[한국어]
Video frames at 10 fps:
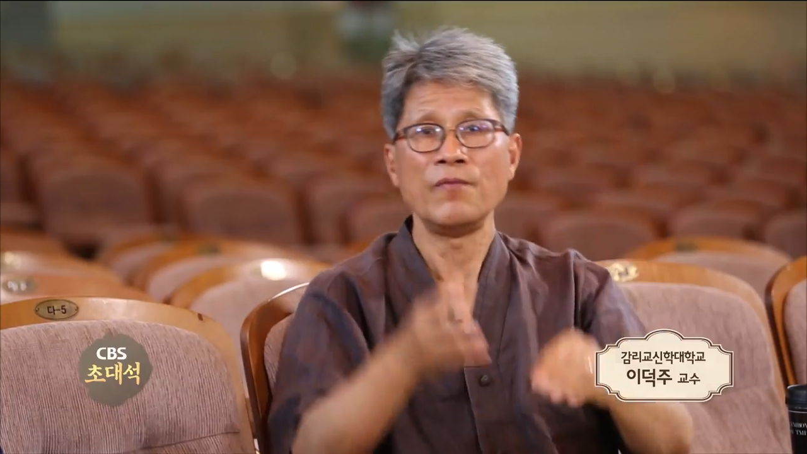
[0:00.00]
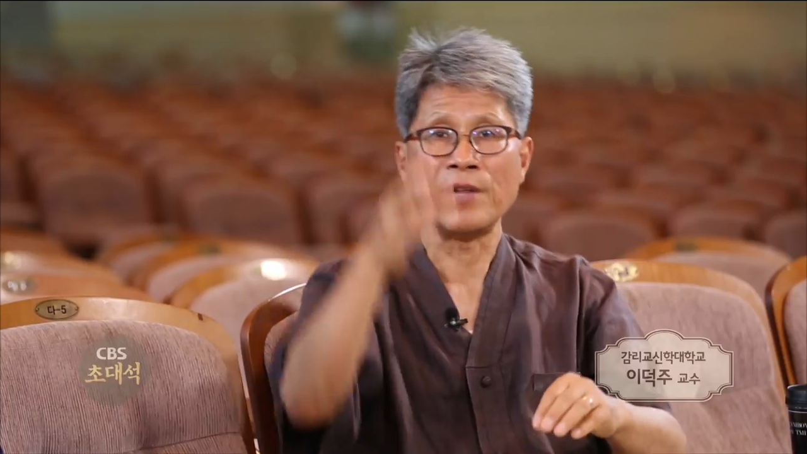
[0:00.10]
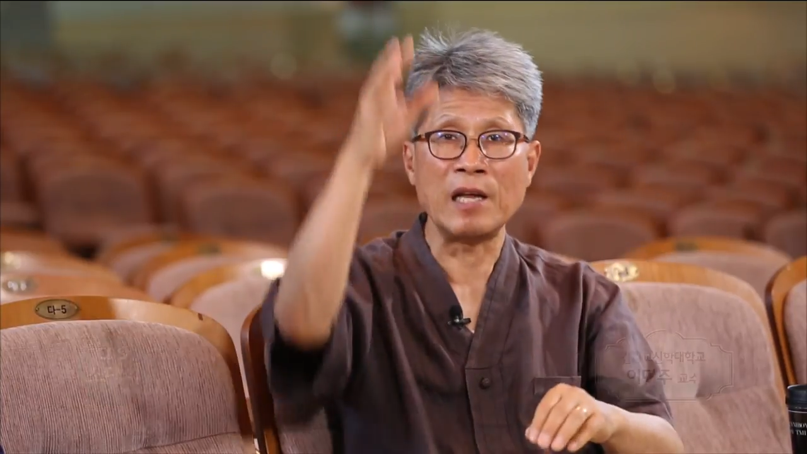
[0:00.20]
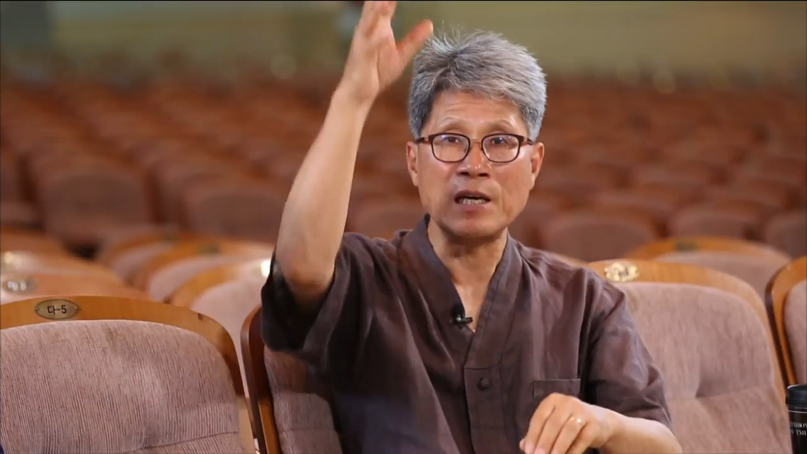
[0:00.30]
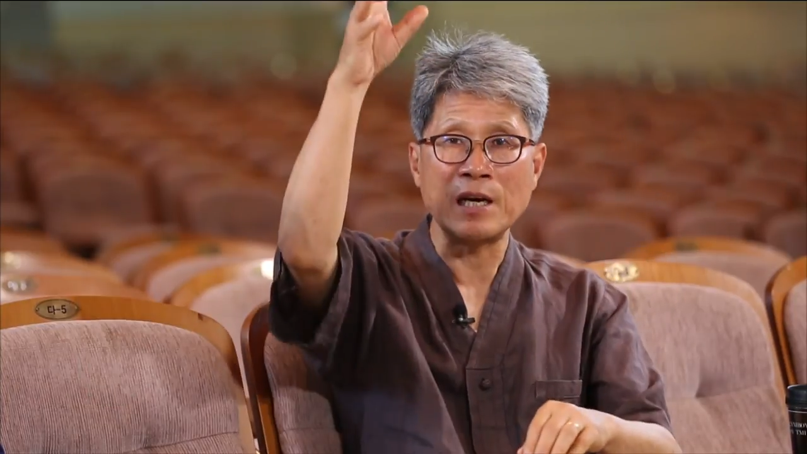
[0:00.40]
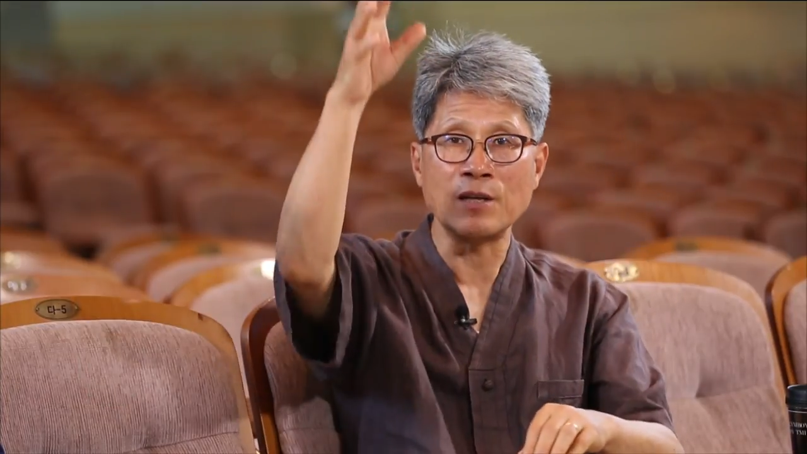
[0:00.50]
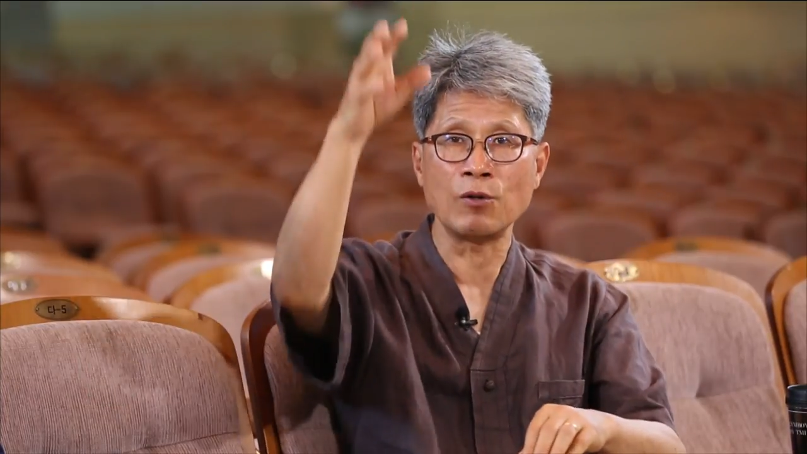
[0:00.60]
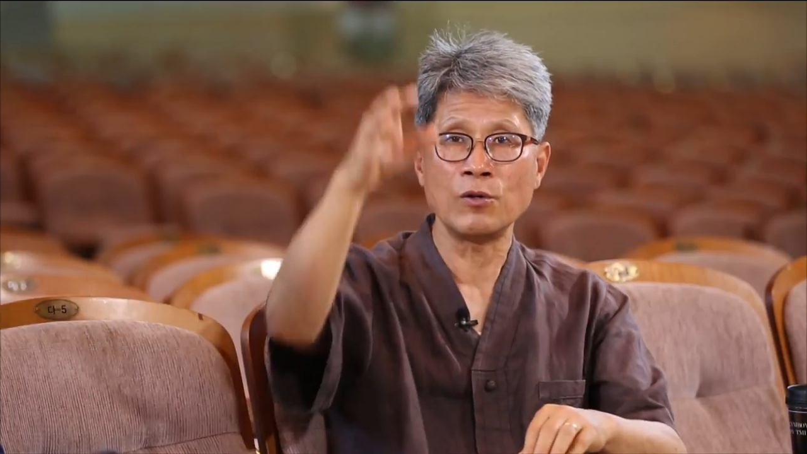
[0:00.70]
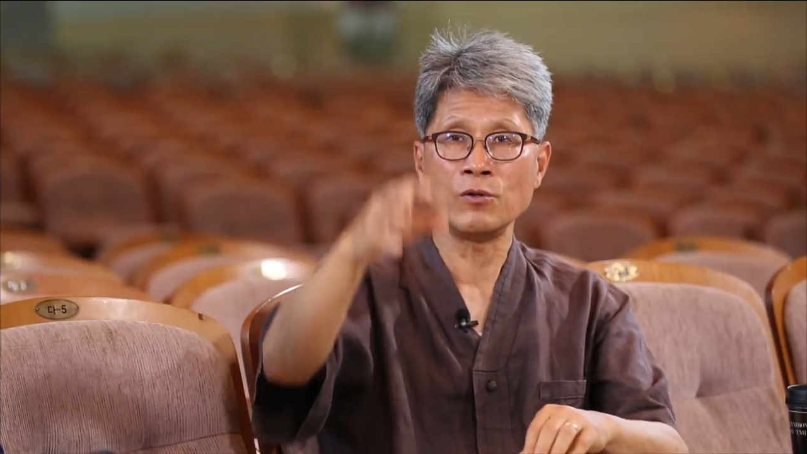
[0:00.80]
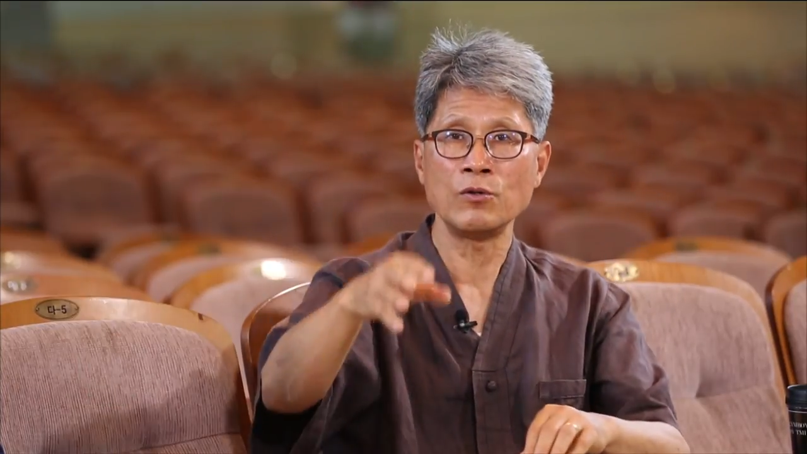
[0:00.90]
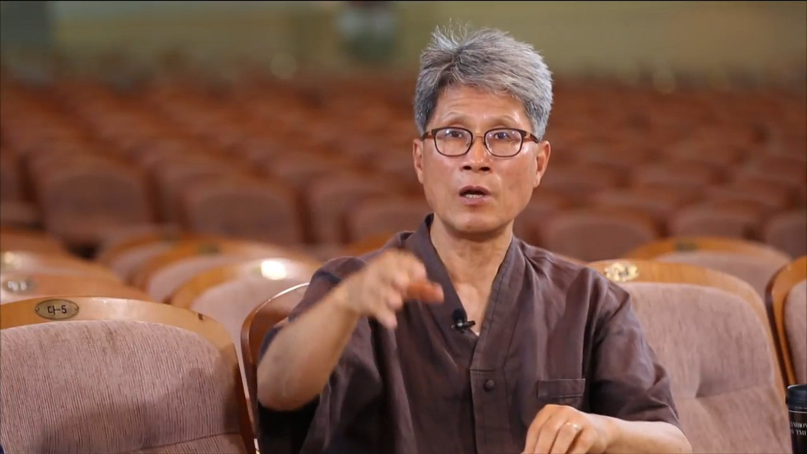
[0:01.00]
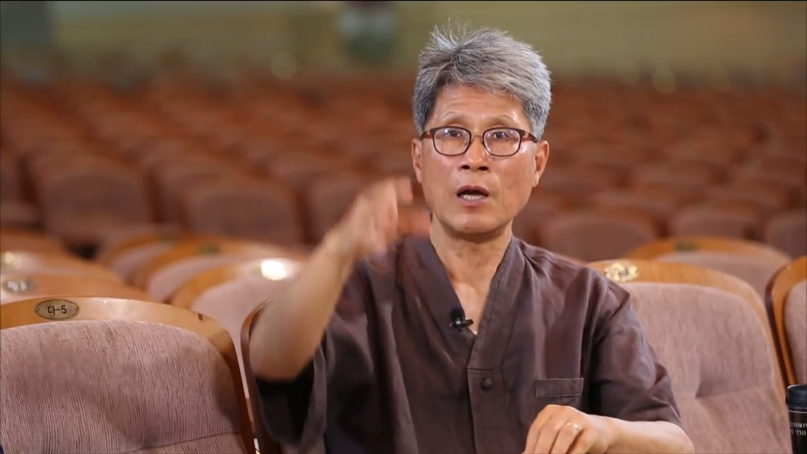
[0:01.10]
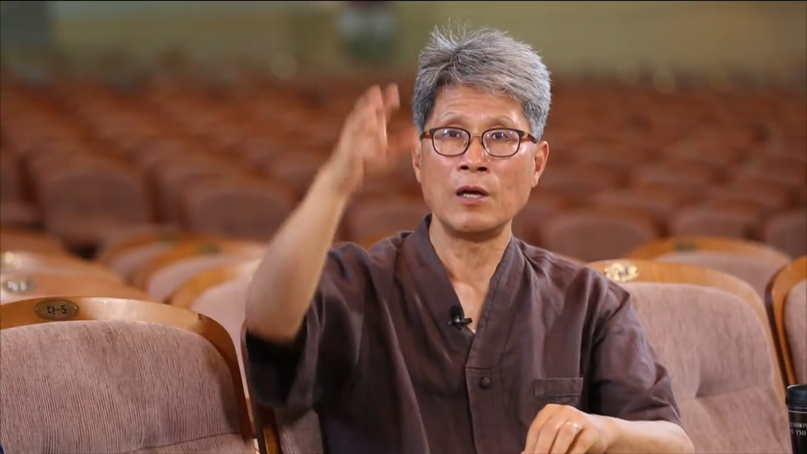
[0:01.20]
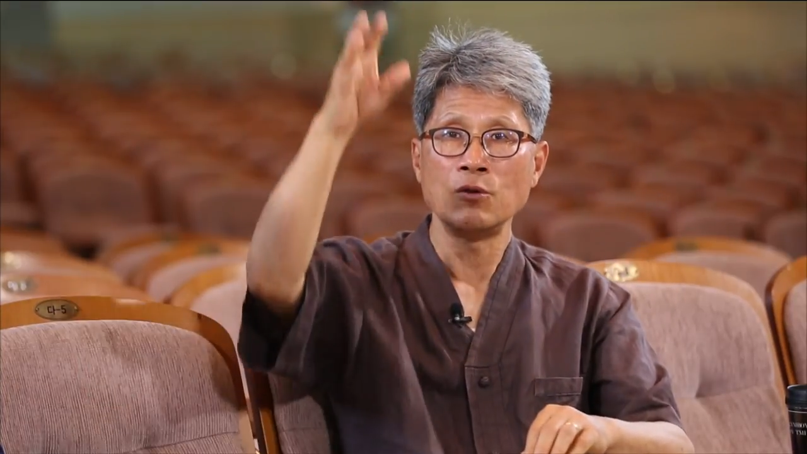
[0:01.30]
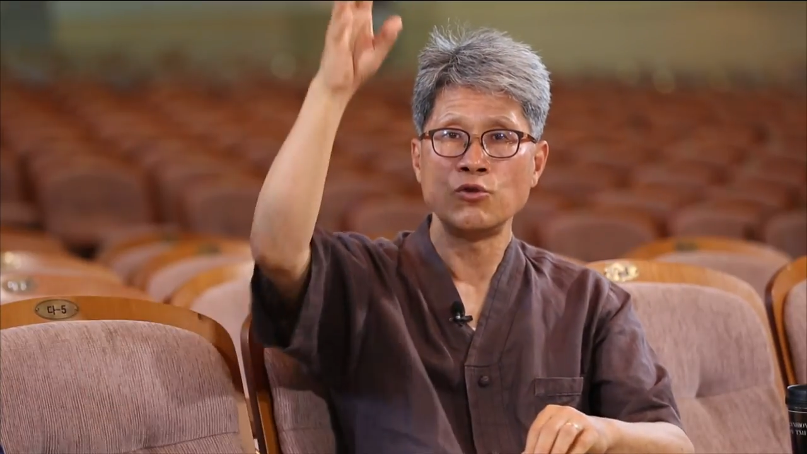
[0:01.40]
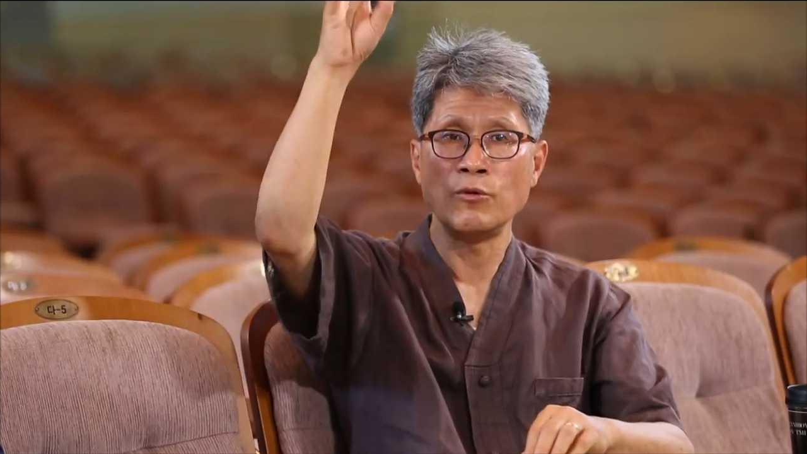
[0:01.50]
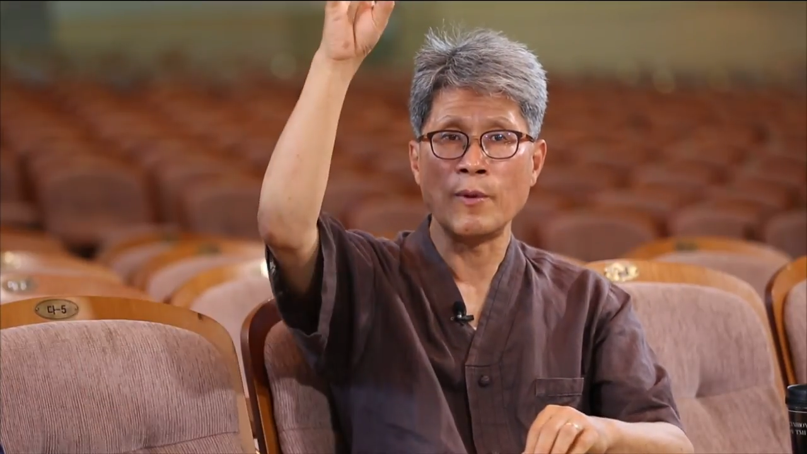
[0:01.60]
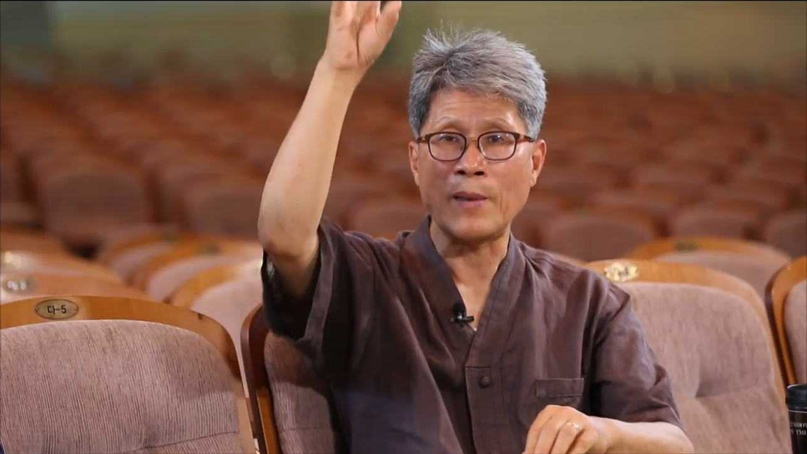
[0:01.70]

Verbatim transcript: 내리락 기도는 주님의